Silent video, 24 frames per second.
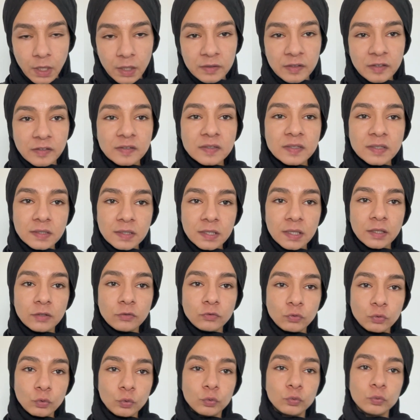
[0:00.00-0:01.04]
destinée
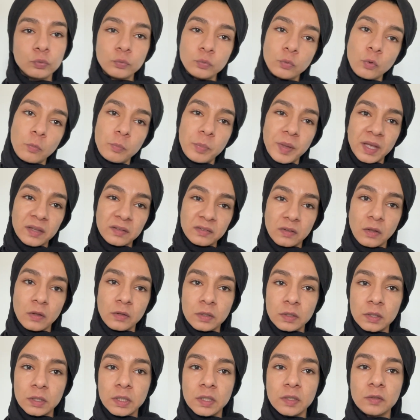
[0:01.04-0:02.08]
surtout aux
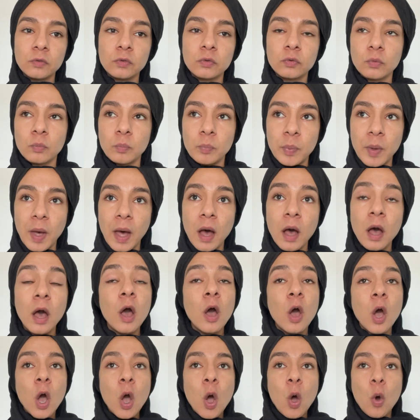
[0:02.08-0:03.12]
personnes qui ne sont pas
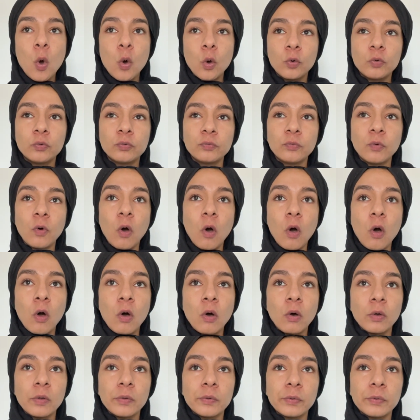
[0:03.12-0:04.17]
au
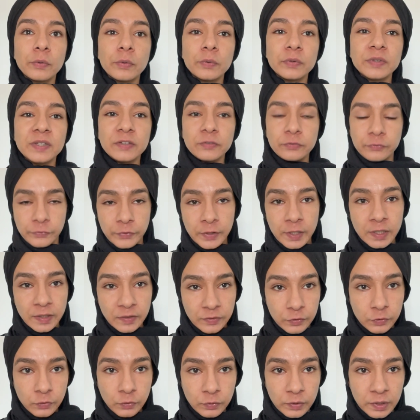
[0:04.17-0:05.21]
courant euh, des faits
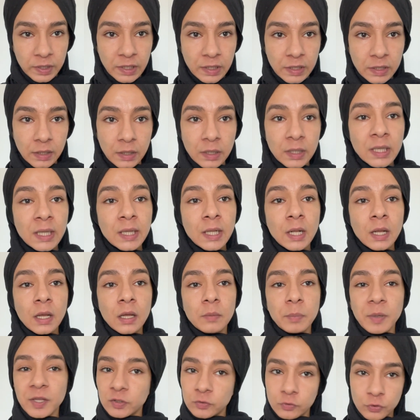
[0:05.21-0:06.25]
historiques,
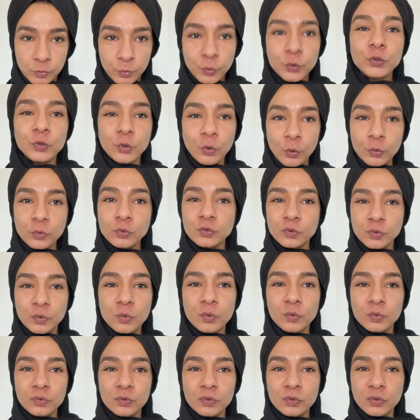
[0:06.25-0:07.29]
parce que je me suis rendu
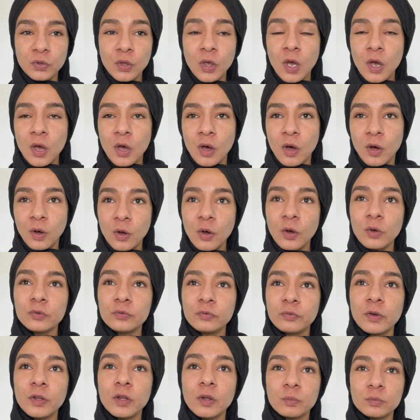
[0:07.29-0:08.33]
compte, encore une
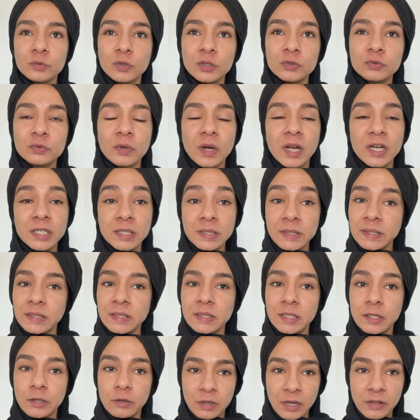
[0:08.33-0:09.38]
fois, dans mon entourage
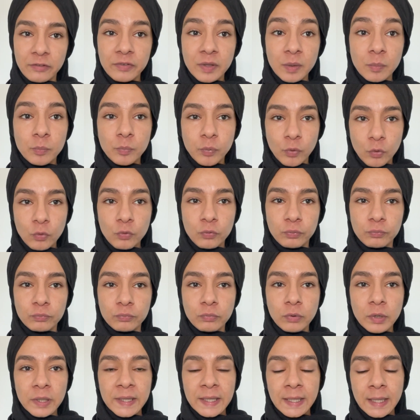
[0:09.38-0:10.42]
qu'il y en avait
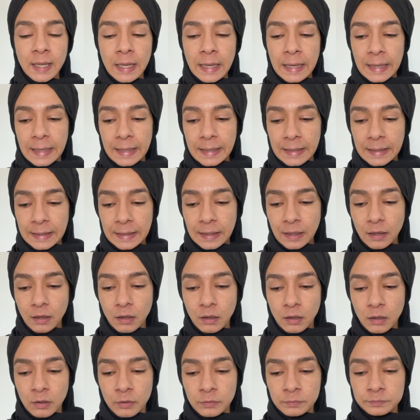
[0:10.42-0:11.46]
beaucoup. Et
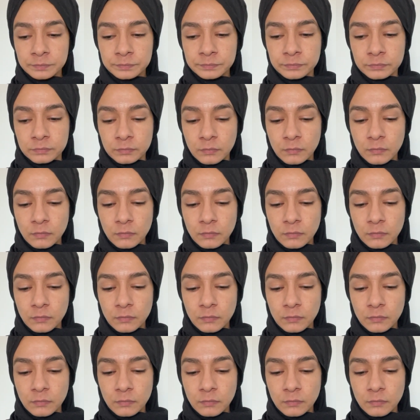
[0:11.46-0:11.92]
euh,